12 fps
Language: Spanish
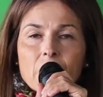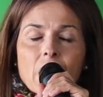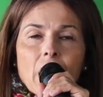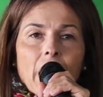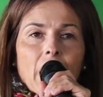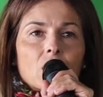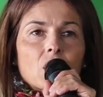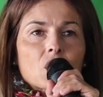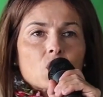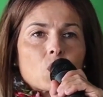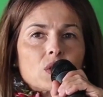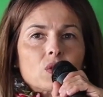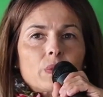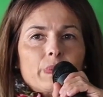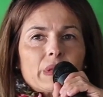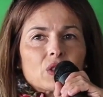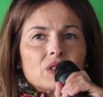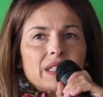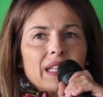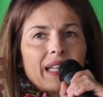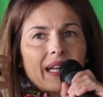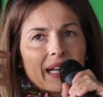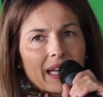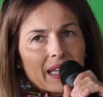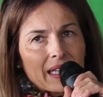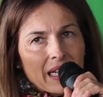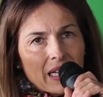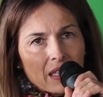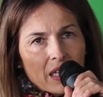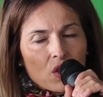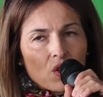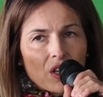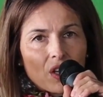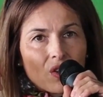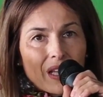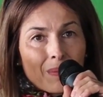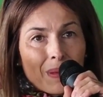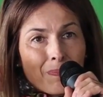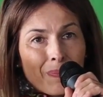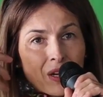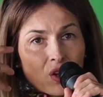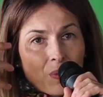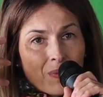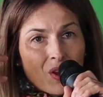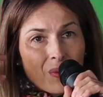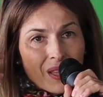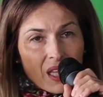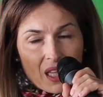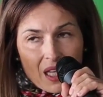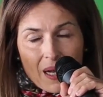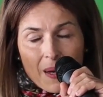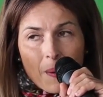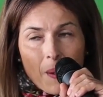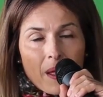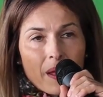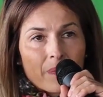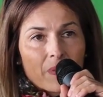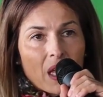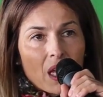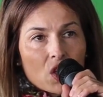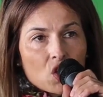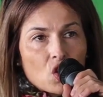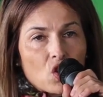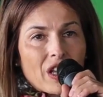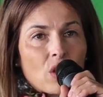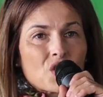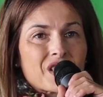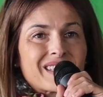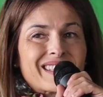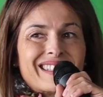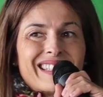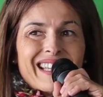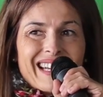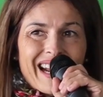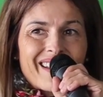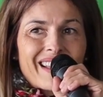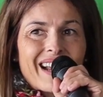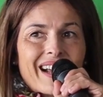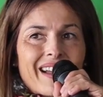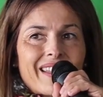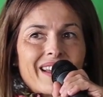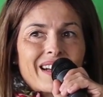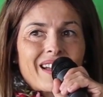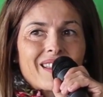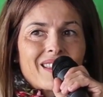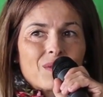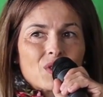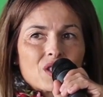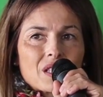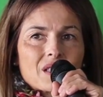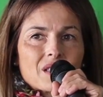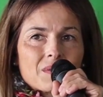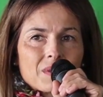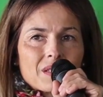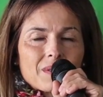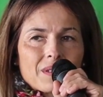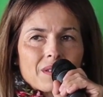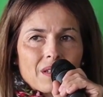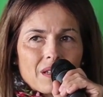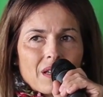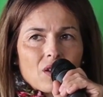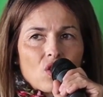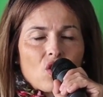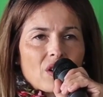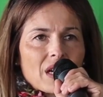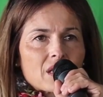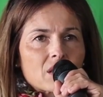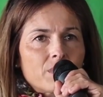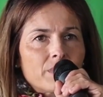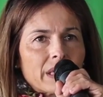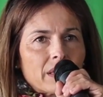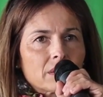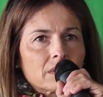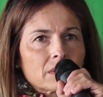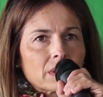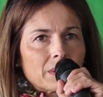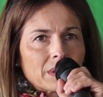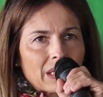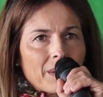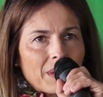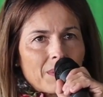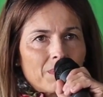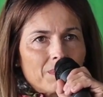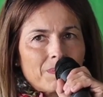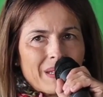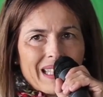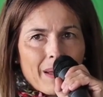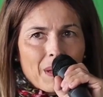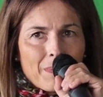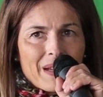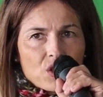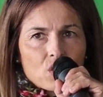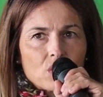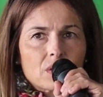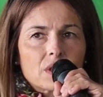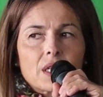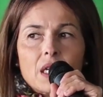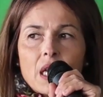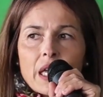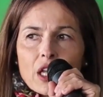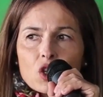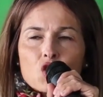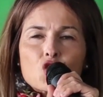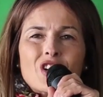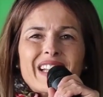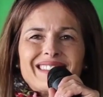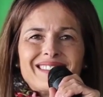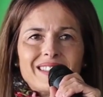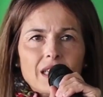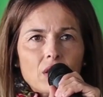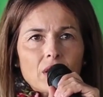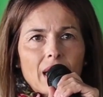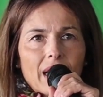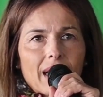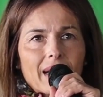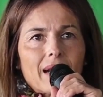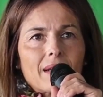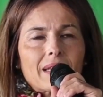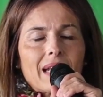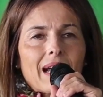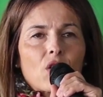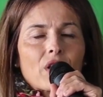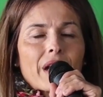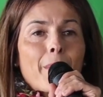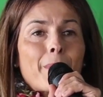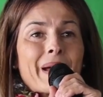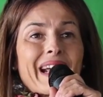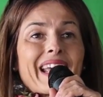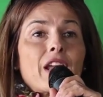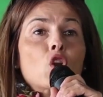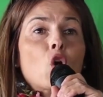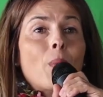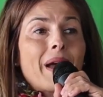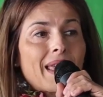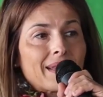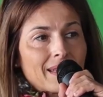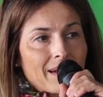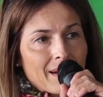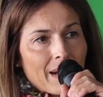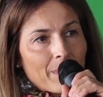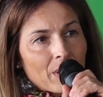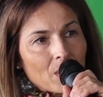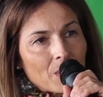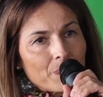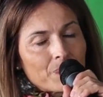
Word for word: Entonces, cuando un perro tira de la cadena y yo quiero que mi perro me obedezca, yo lo que hago es tirar de la cadena y decir, bueno, que no corras, hombre, vete a, mi, paso. Y entonces yo le tiro de la, de la correa para que no vaya tan rápido.